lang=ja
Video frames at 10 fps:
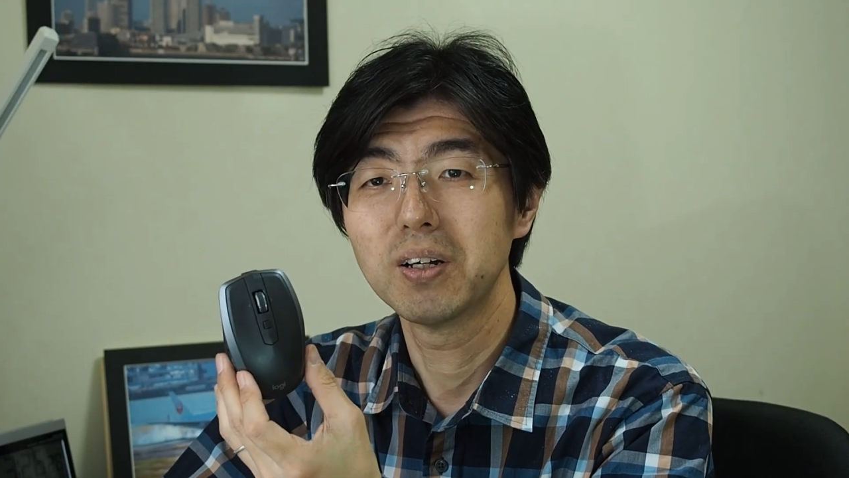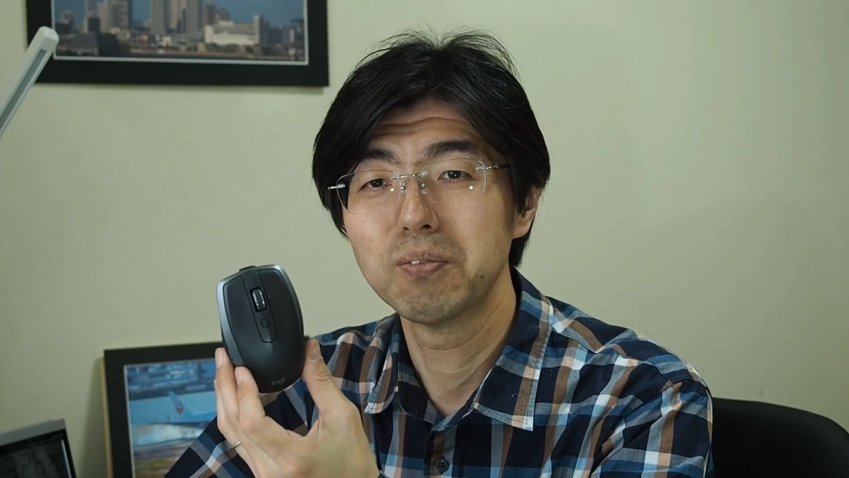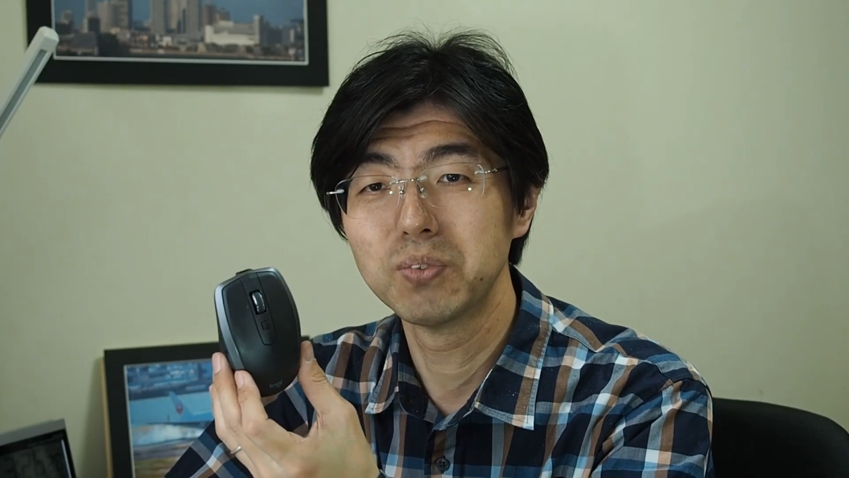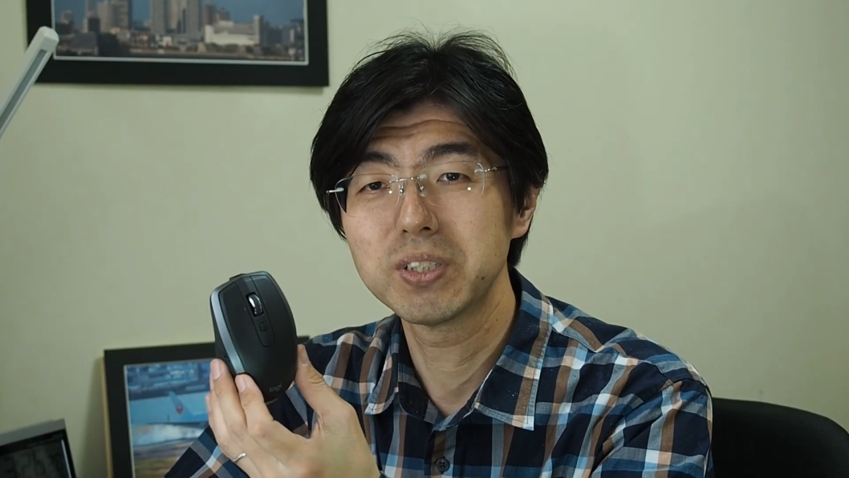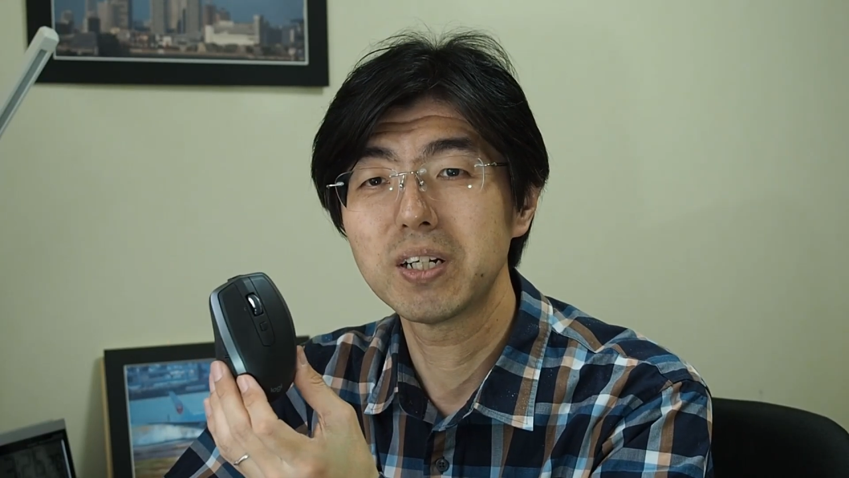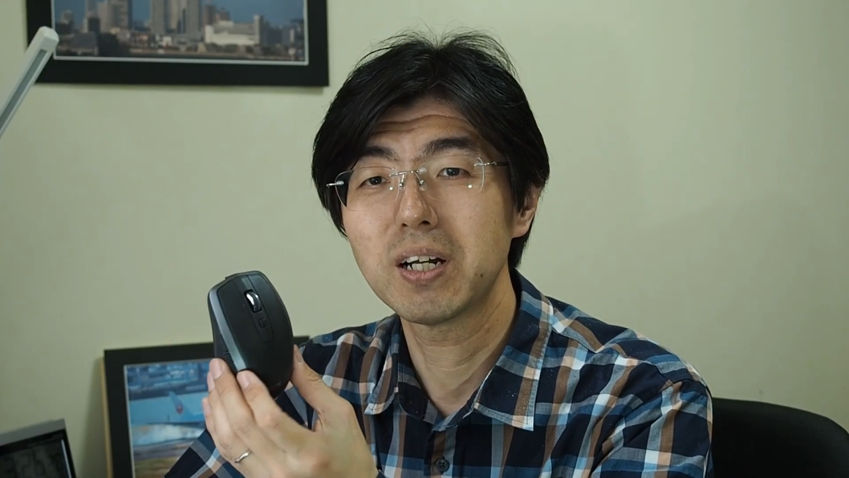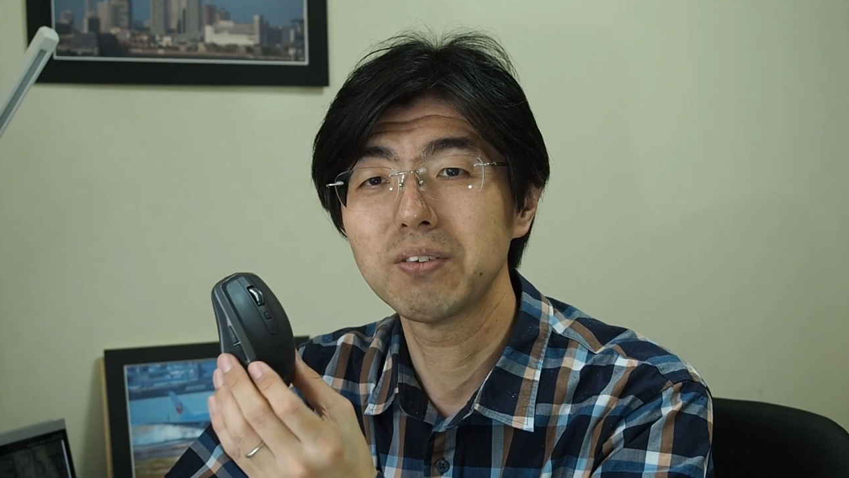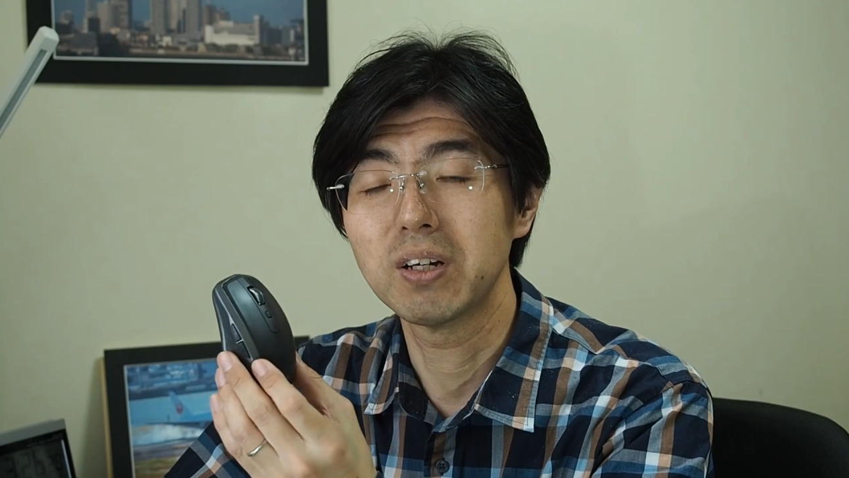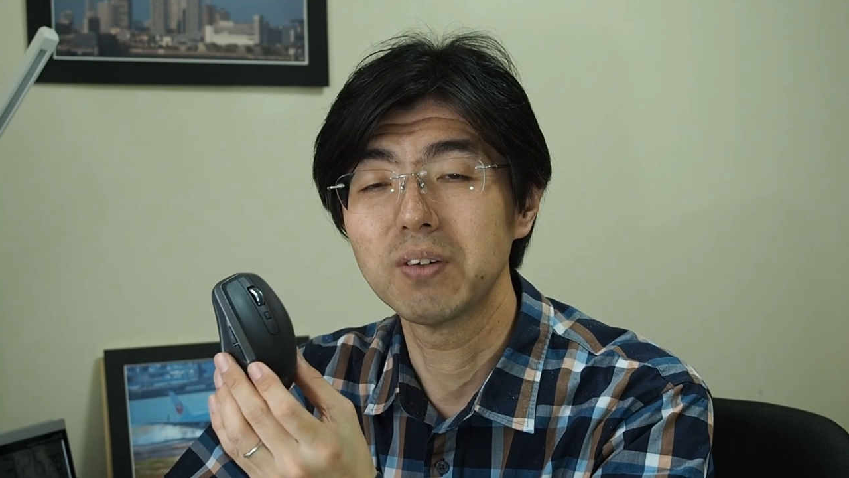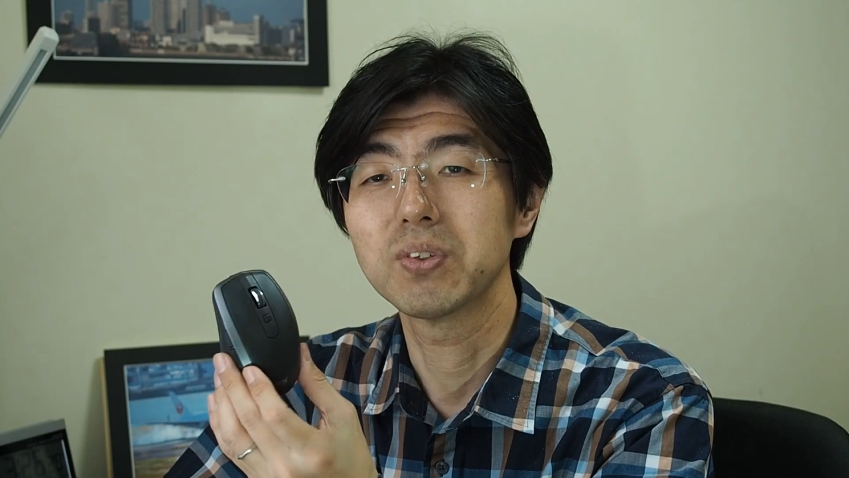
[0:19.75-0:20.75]
無線 LAN
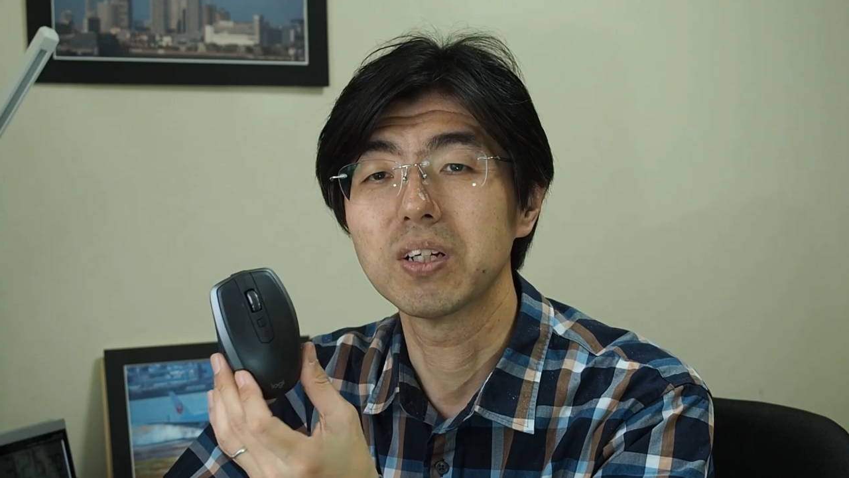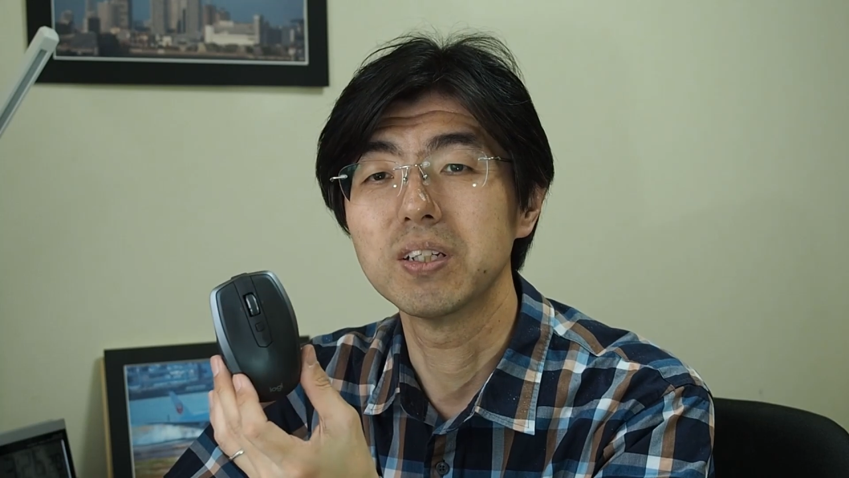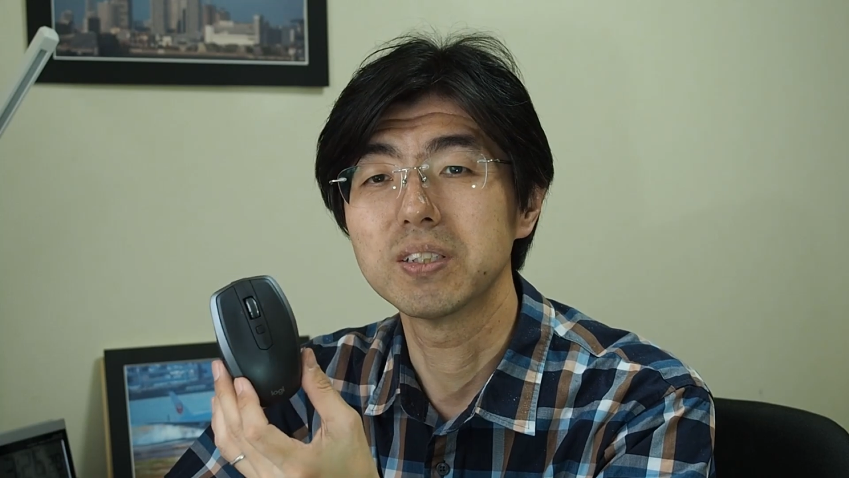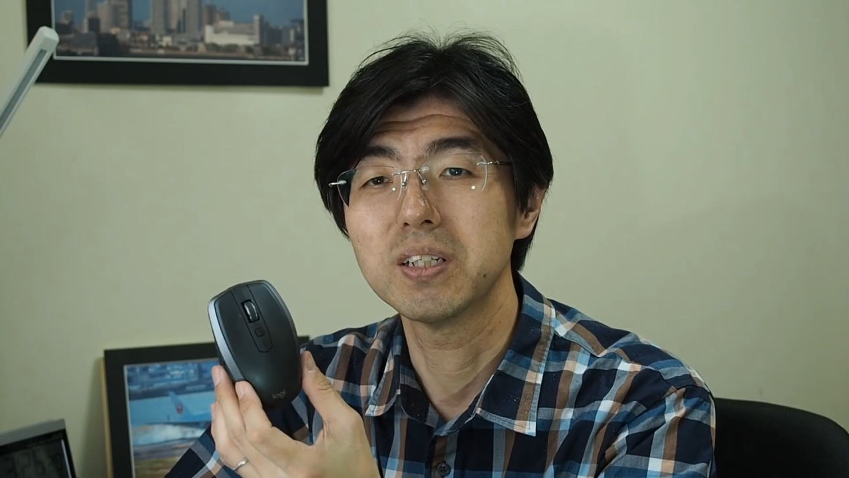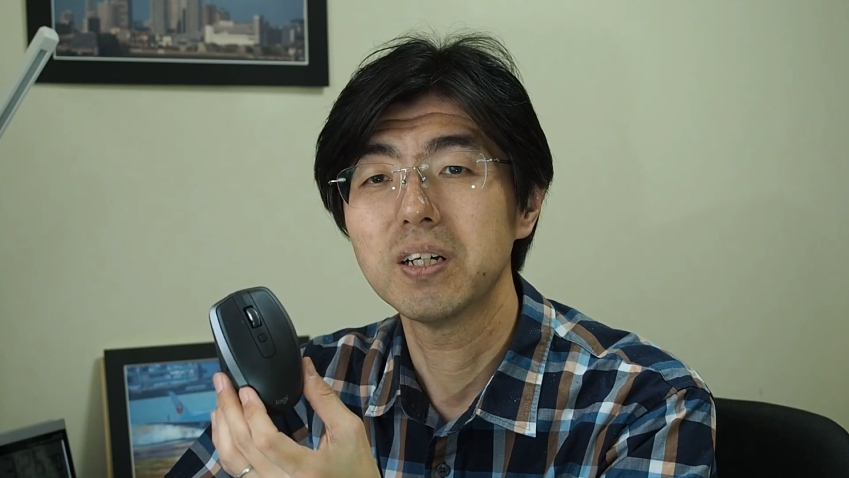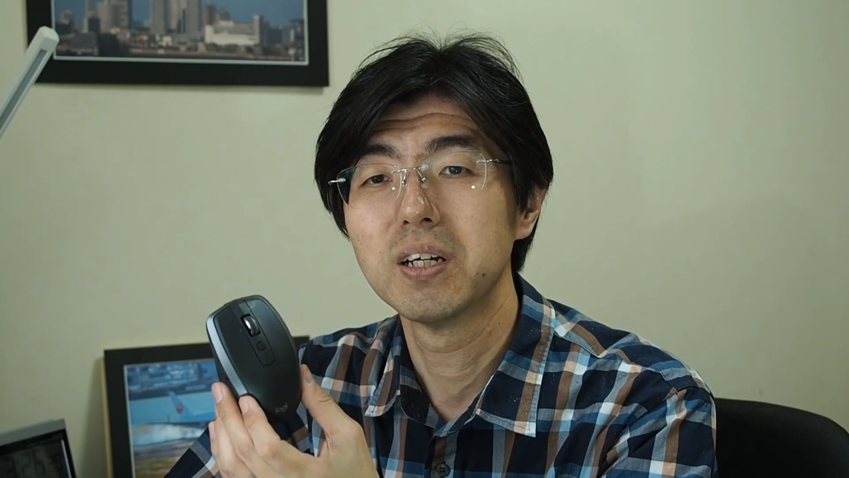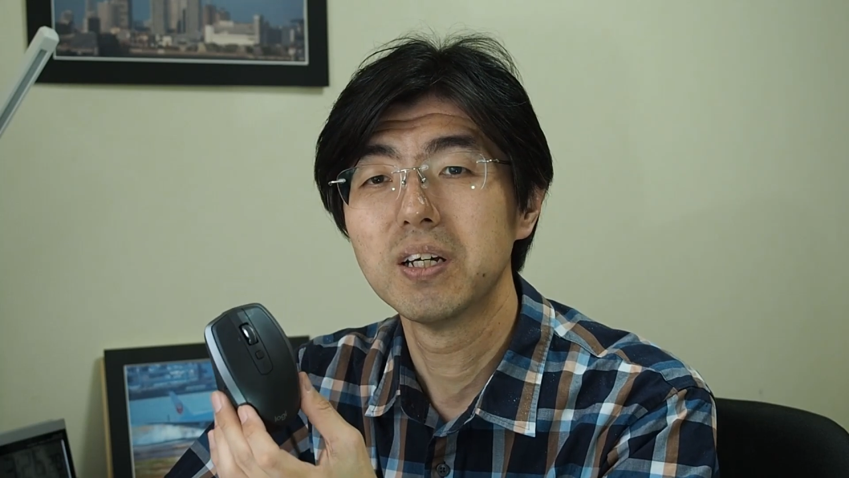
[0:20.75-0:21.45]
のアダプターですね、